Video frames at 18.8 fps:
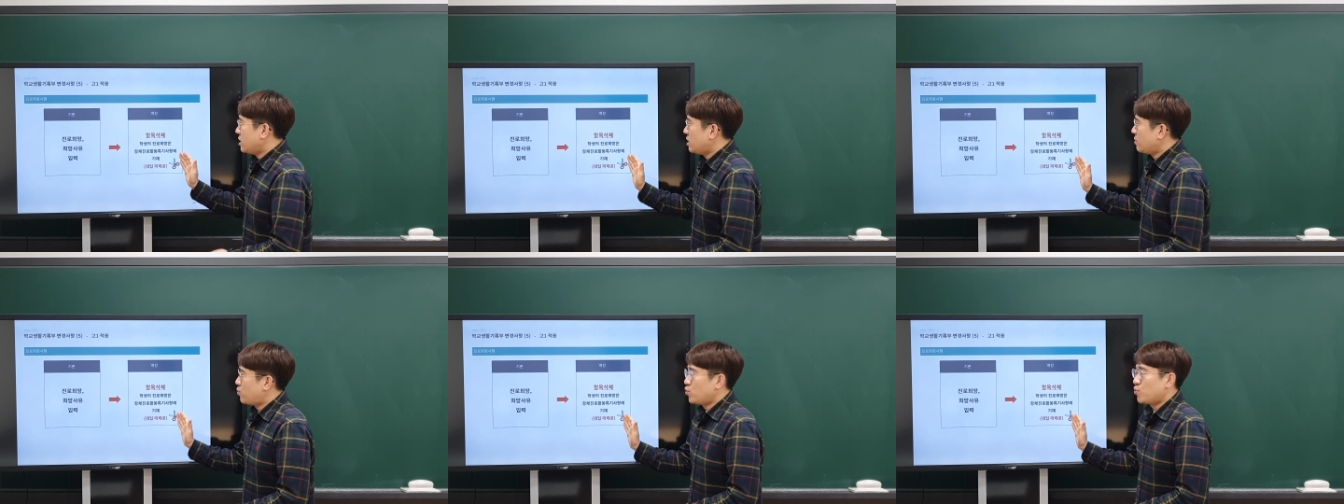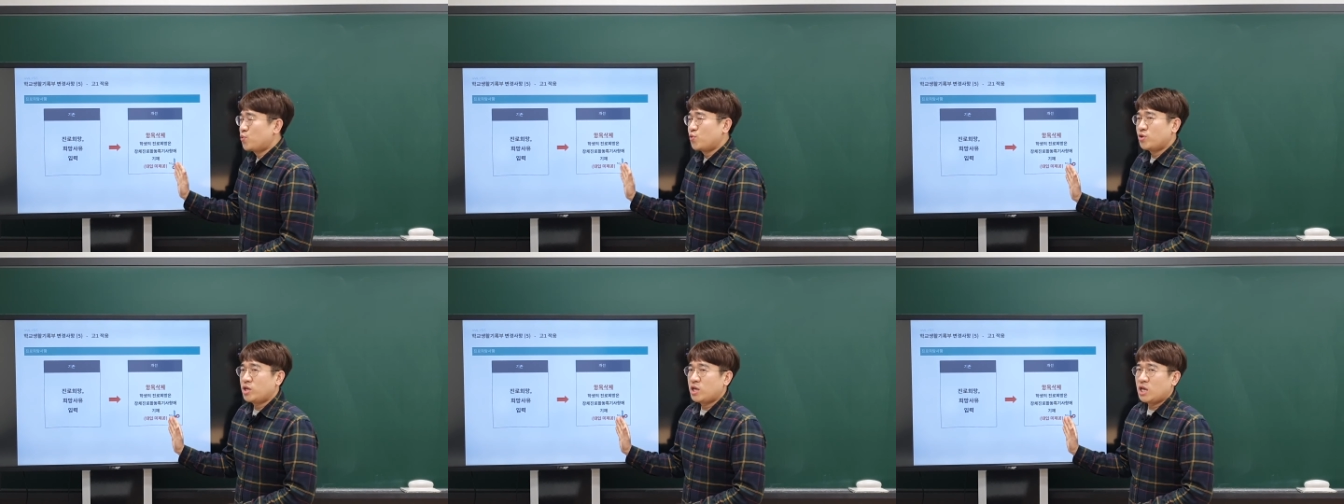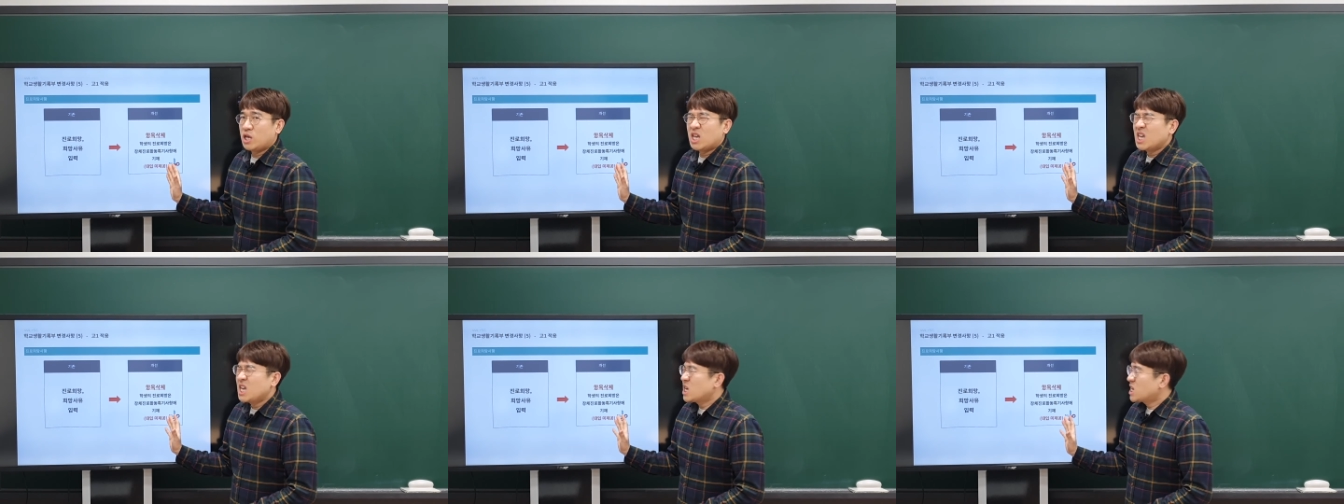이
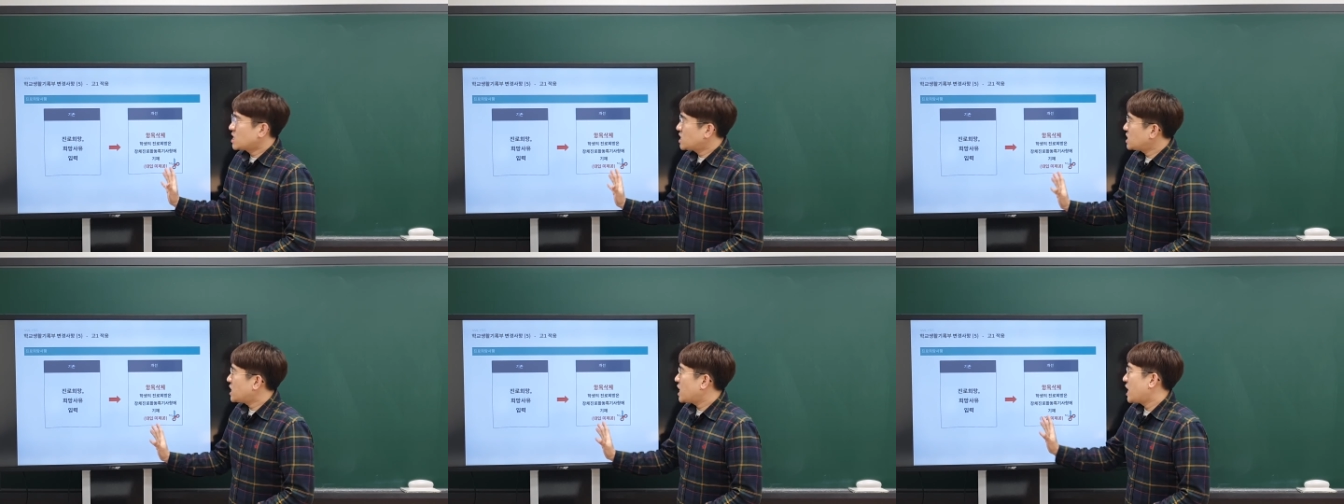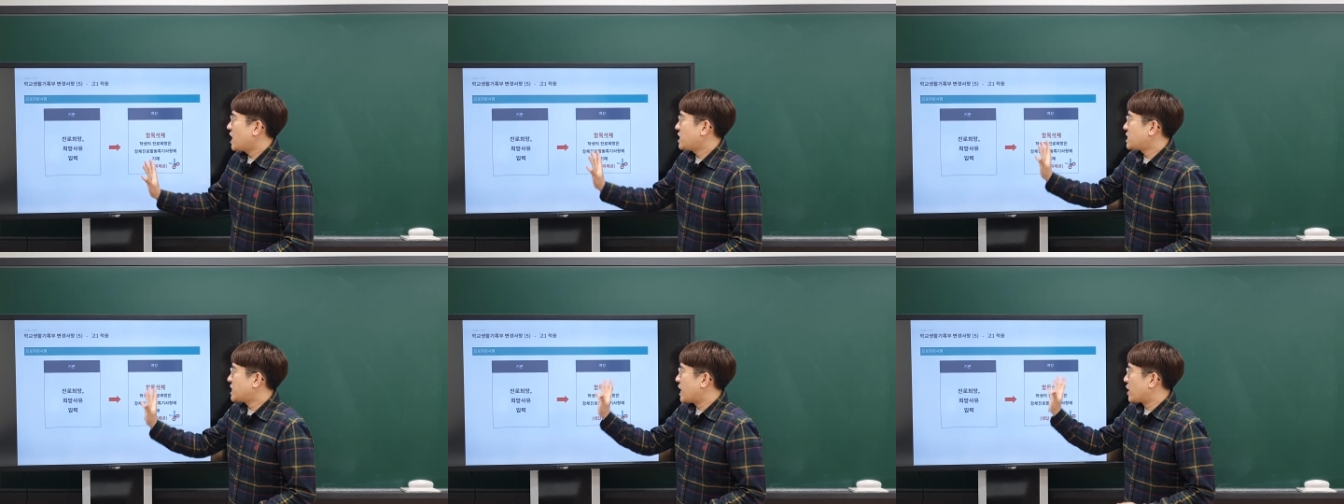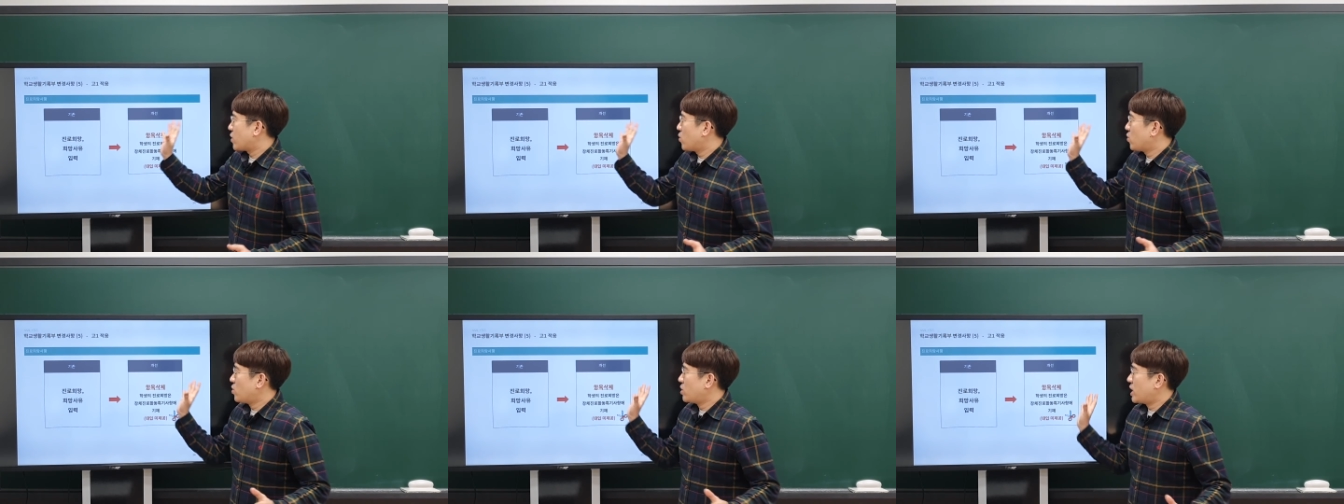부분이 크게
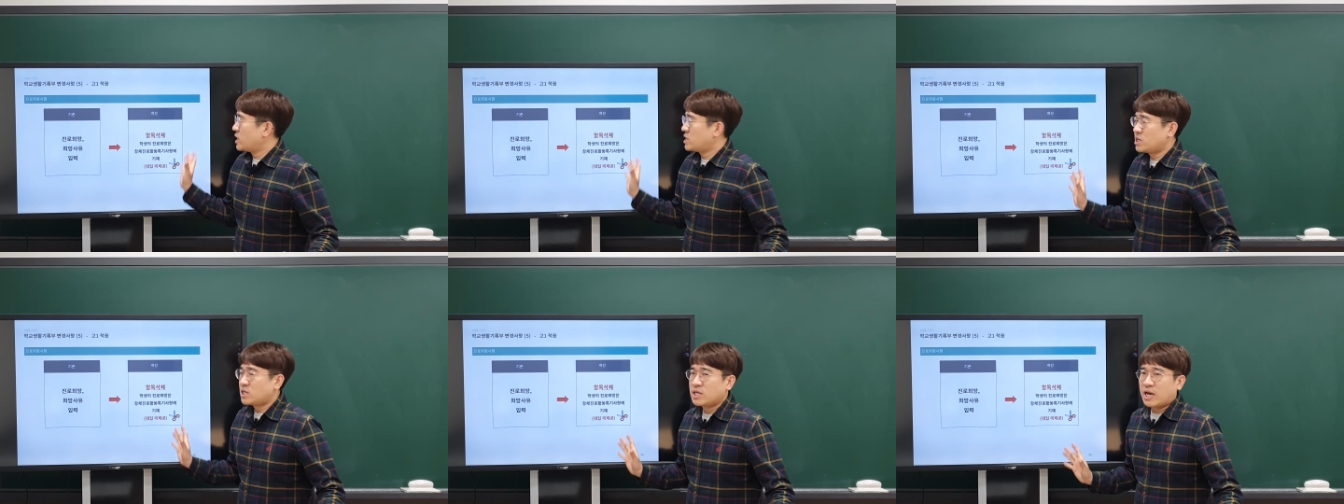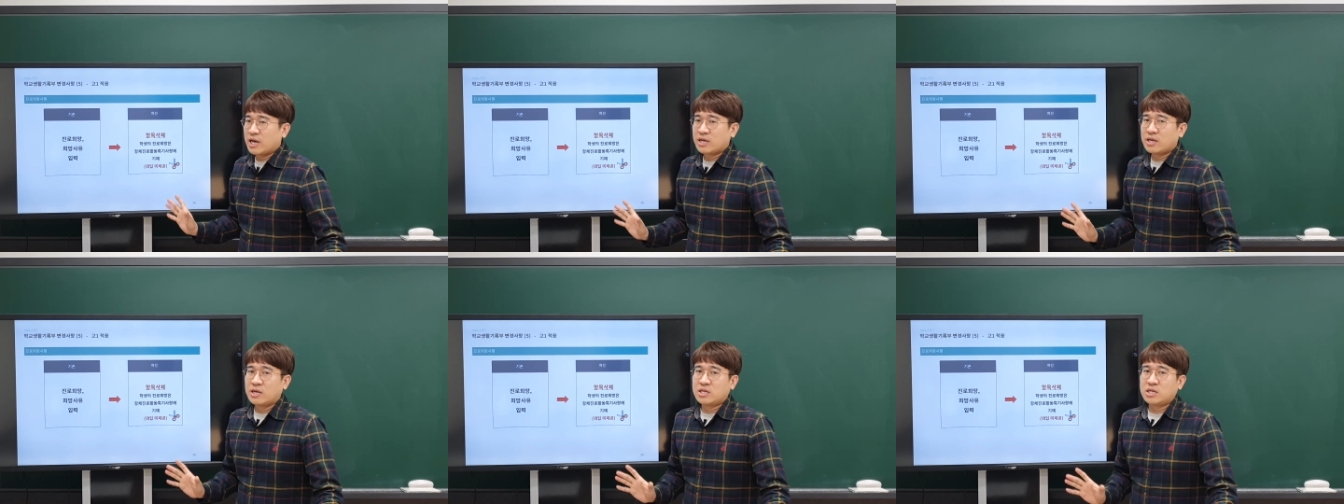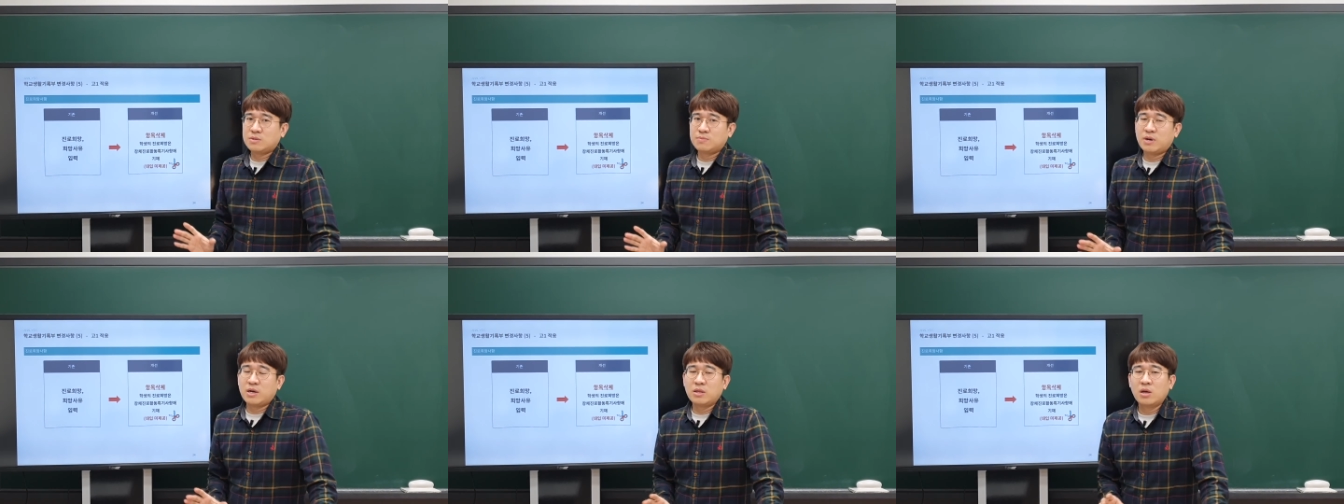작용을 하지는
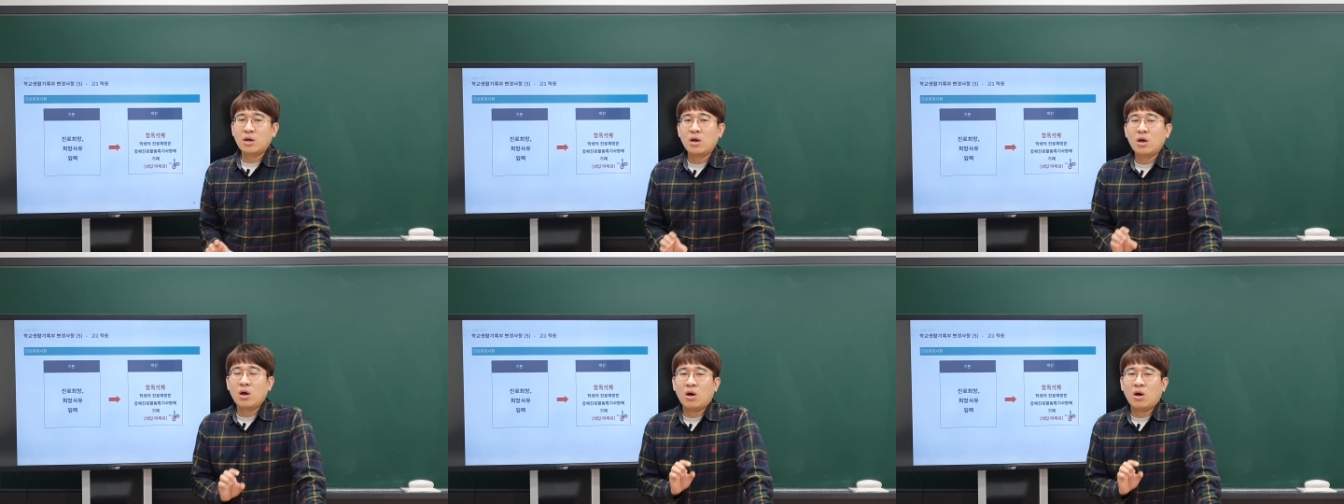않겠지만